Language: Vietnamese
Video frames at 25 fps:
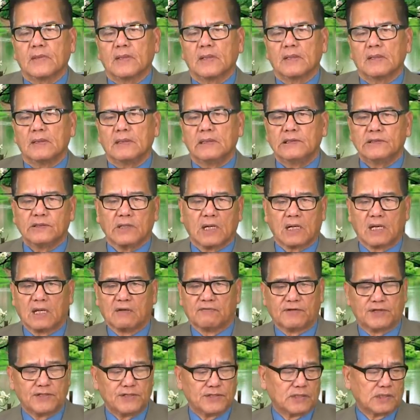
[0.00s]
Lý do là
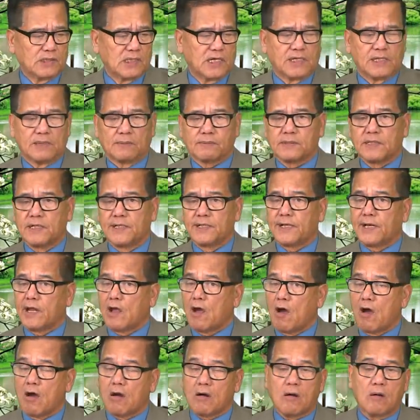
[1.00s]
vì những người nhập cư này
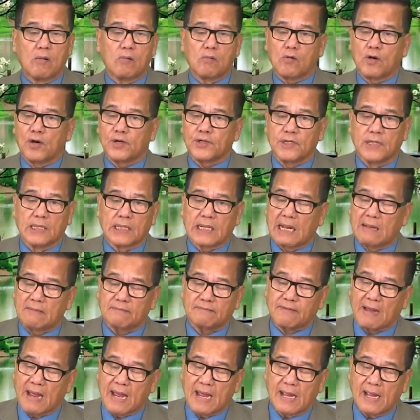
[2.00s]
họ không có được khám
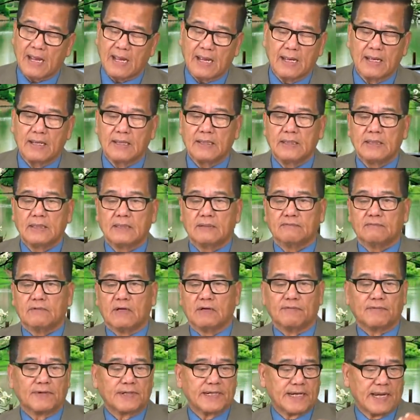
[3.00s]
phá về
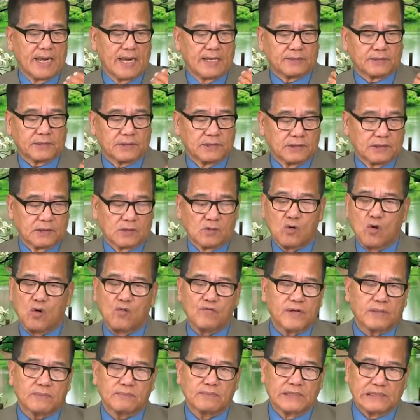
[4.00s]
vấn đề thử
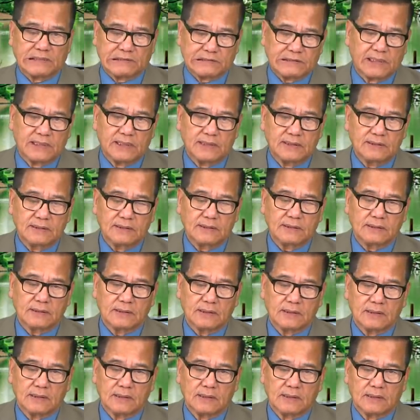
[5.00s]
Covid-19
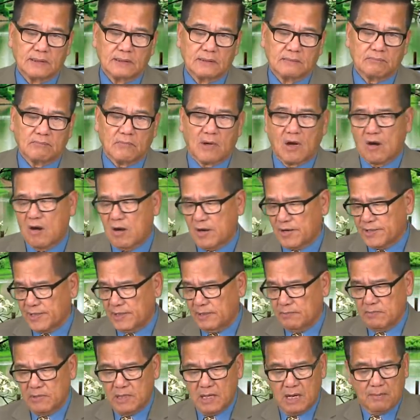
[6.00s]
mà họ đi
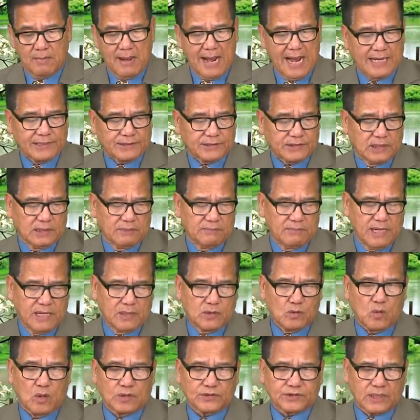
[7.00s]
bừa bãi từ
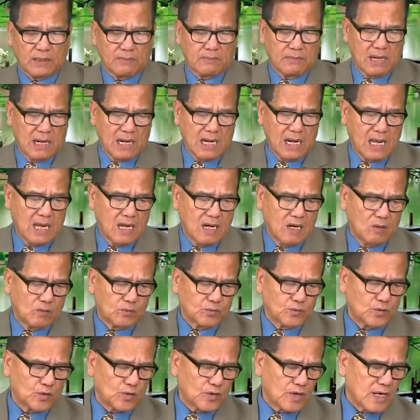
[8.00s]
bên Guatemala,
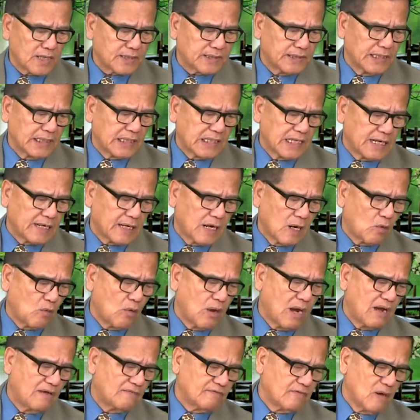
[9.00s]
Honduras,
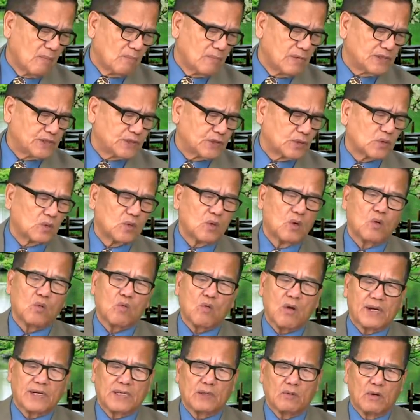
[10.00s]
Nicaragua và Mexico
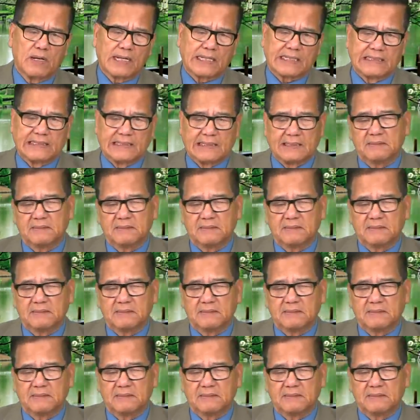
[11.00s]
qua đến Hoa Kỳ.